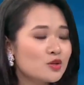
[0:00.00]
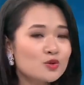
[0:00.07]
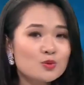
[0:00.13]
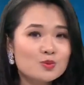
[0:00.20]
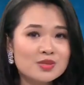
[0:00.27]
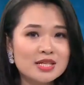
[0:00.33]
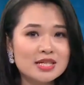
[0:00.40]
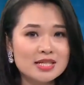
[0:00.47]

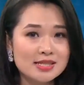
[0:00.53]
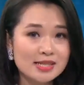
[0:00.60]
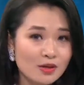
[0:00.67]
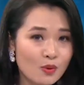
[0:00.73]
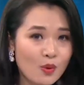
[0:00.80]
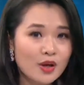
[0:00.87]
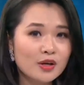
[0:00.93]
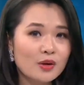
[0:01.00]
dung dịch
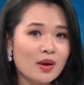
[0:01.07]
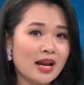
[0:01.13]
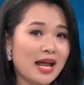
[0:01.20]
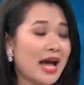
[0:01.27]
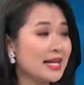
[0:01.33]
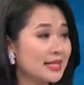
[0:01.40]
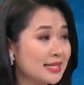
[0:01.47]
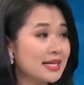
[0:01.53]
sát khuẩn hoặc
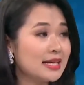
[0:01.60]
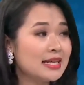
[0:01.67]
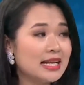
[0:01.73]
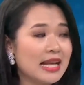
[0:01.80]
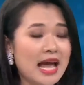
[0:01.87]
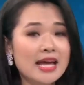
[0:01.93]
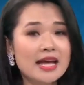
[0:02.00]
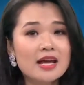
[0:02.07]
là hạn chế
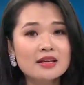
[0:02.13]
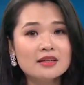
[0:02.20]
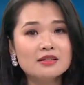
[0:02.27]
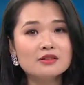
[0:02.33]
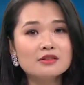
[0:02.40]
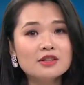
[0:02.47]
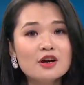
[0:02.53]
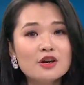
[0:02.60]
đi lại
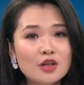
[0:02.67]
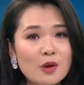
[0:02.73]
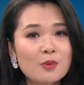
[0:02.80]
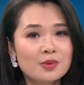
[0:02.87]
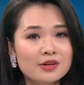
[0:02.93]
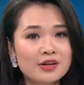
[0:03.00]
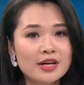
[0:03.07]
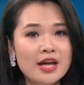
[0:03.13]
vâng. những nơi
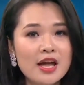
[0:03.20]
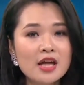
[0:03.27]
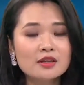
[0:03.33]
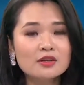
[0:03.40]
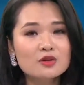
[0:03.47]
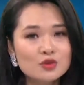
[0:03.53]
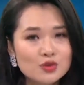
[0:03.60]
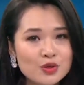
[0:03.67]
đông người,
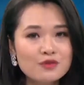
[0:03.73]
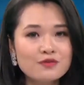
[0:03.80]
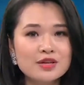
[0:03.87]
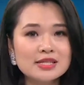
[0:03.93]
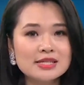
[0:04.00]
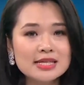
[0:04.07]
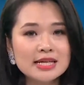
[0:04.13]
thường xuyên